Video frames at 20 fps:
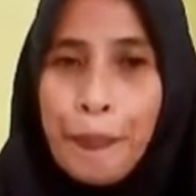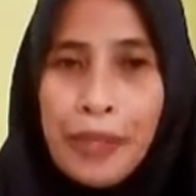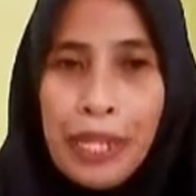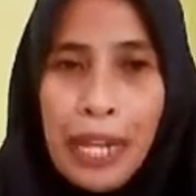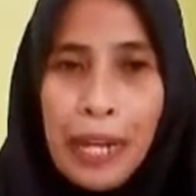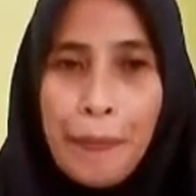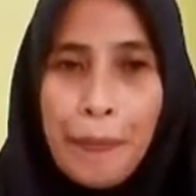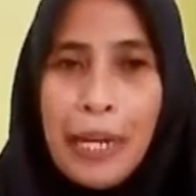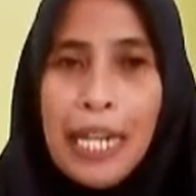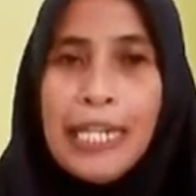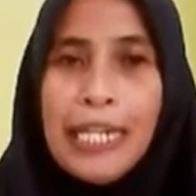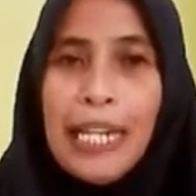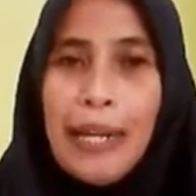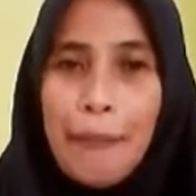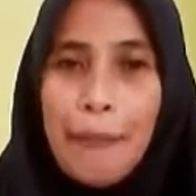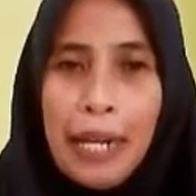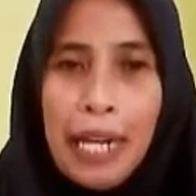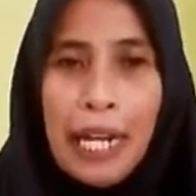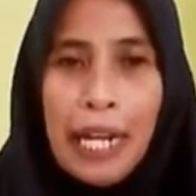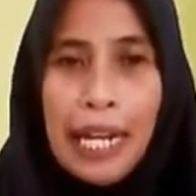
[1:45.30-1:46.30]

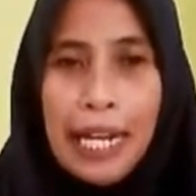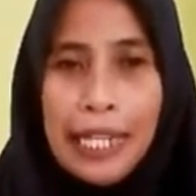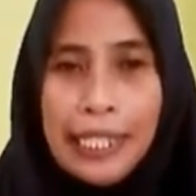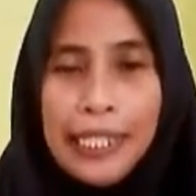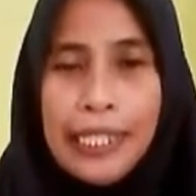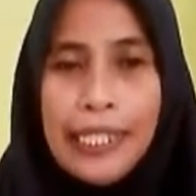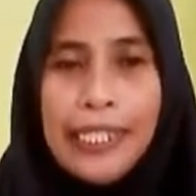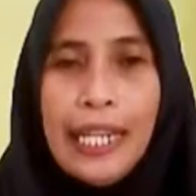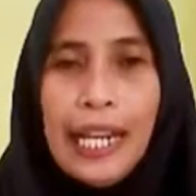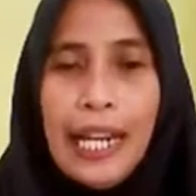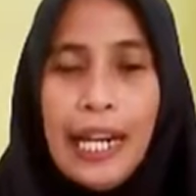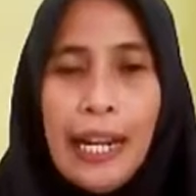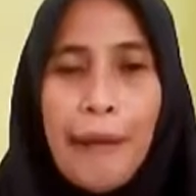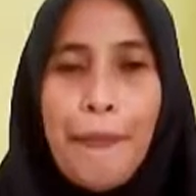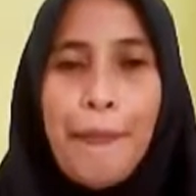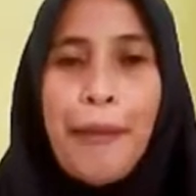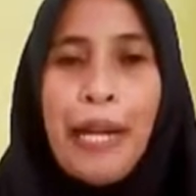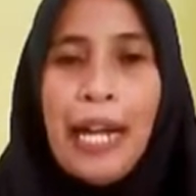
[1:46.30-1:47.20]
nama-nama hari dalam